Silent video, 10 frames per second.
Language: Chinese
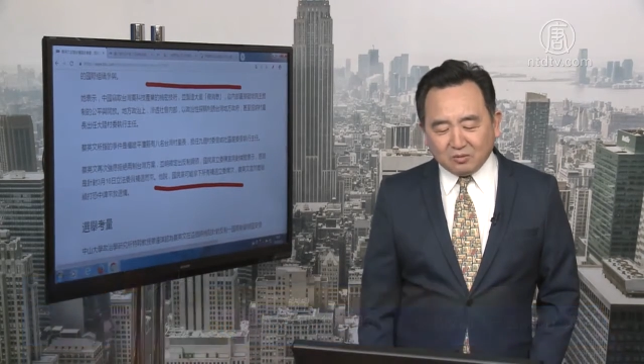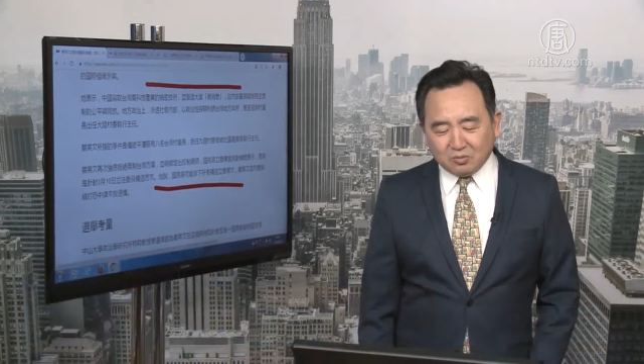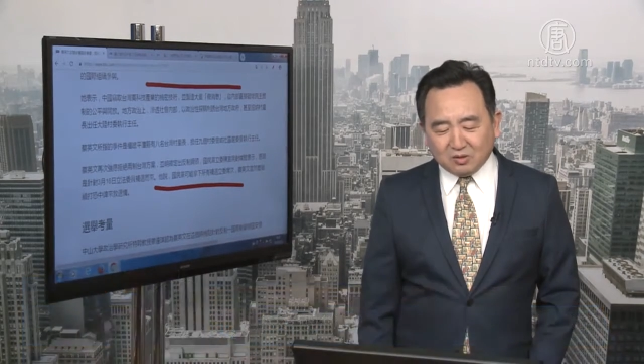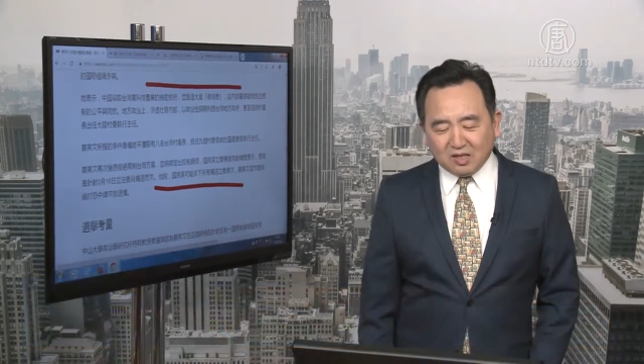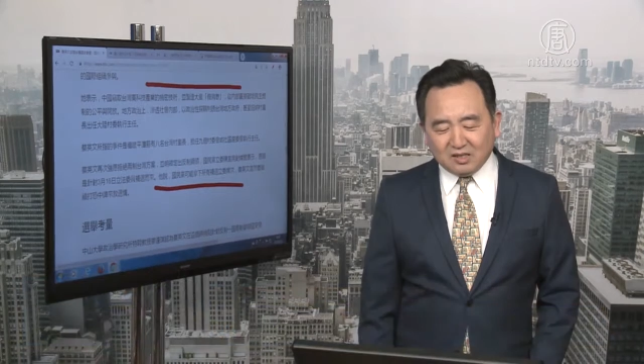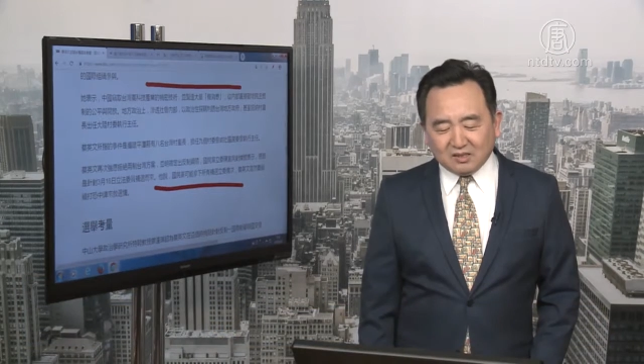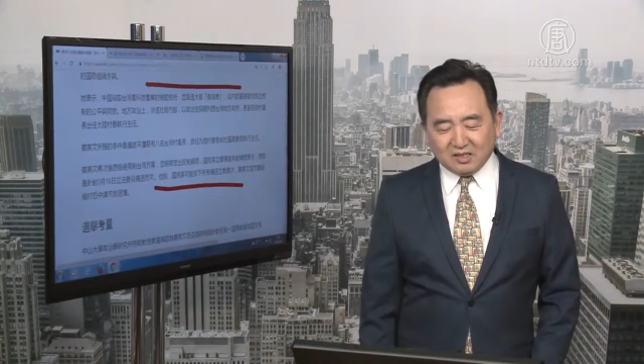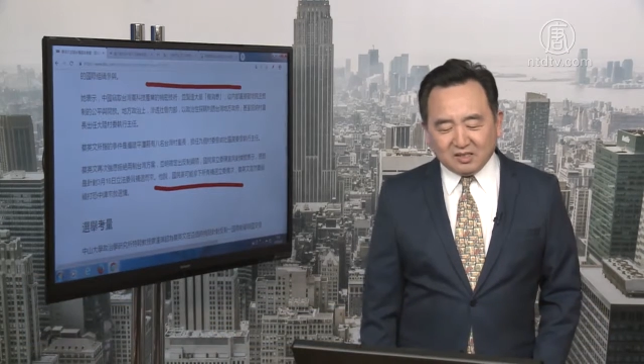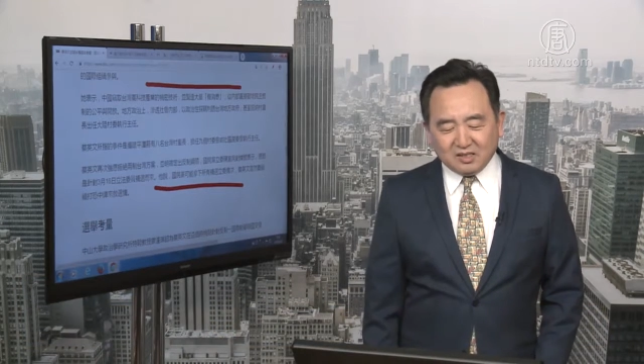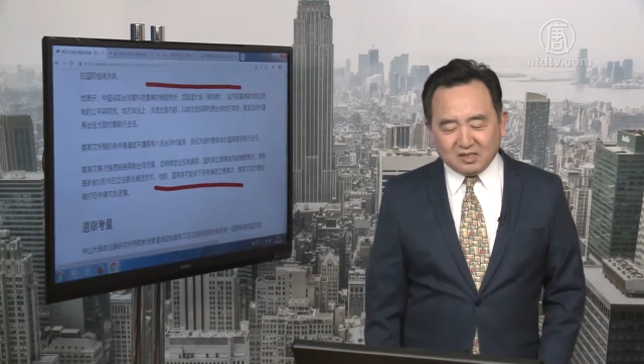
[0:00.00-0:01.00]
陆的
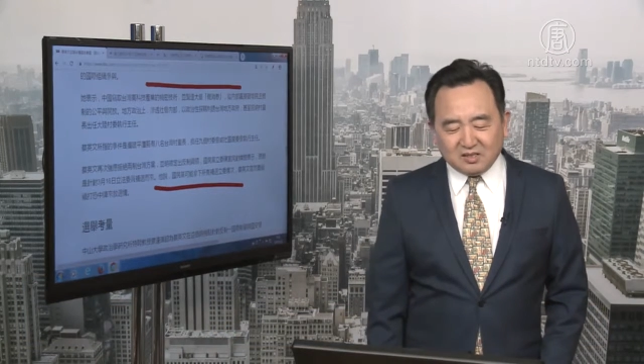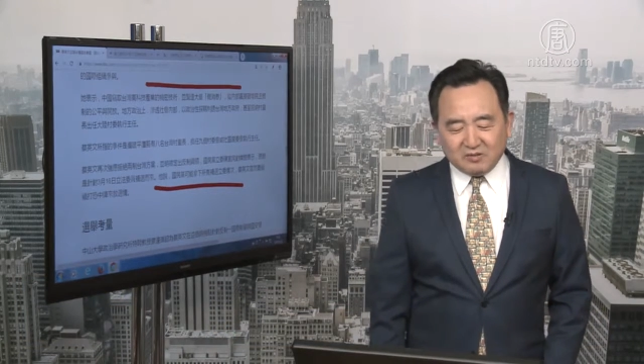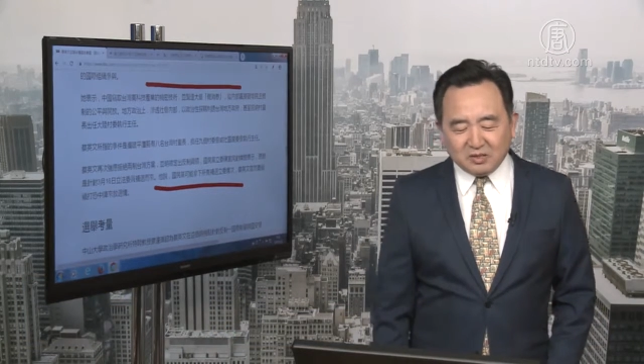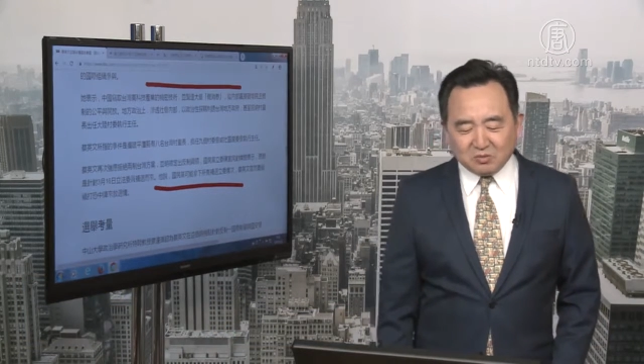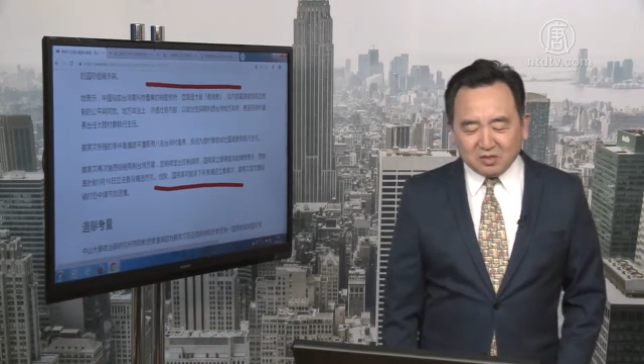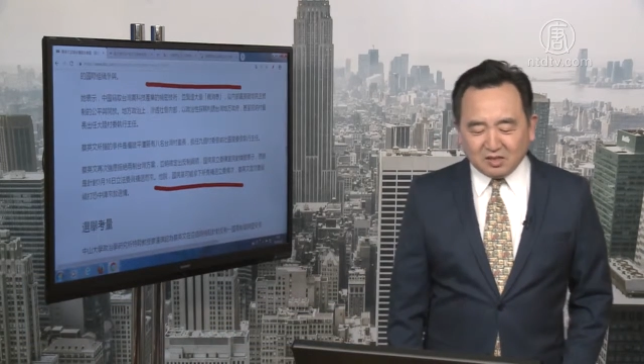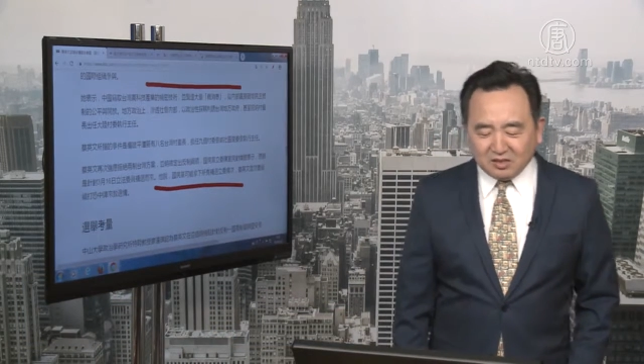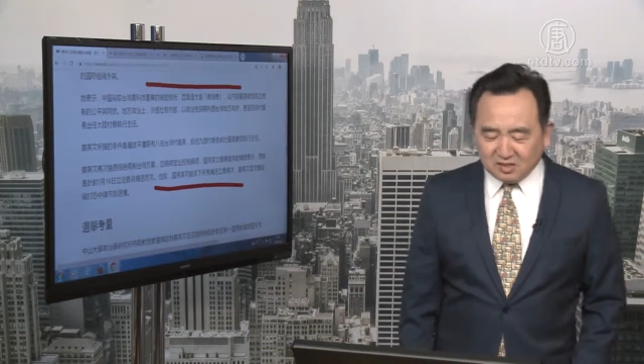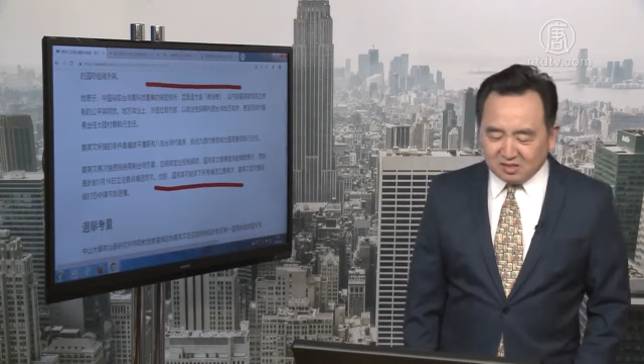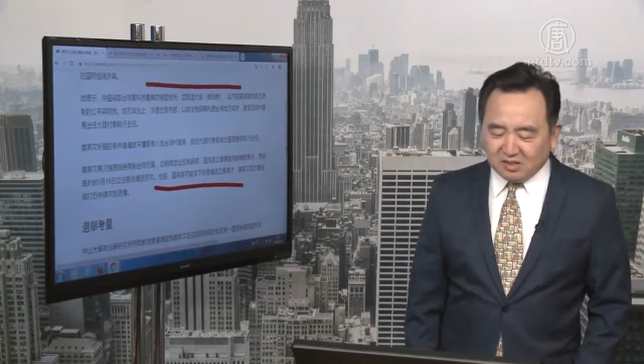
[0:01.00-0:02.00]
这个职位主任
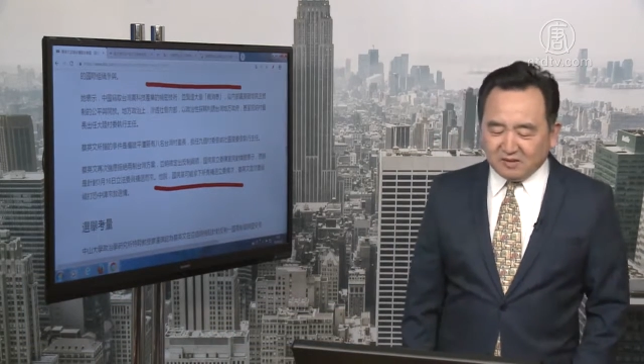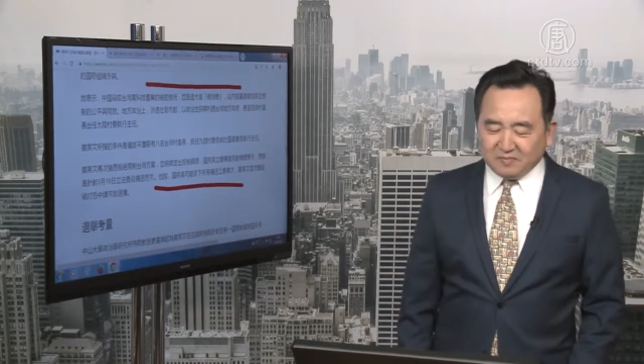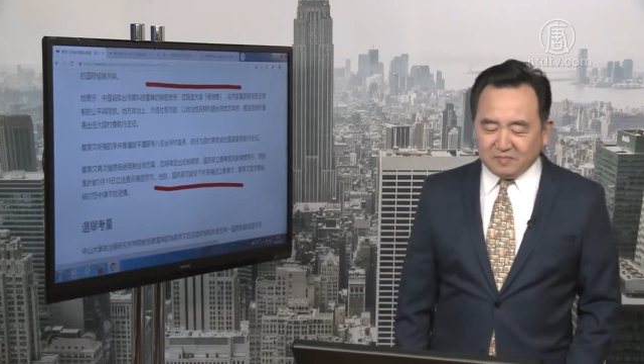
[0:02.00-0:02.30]
是。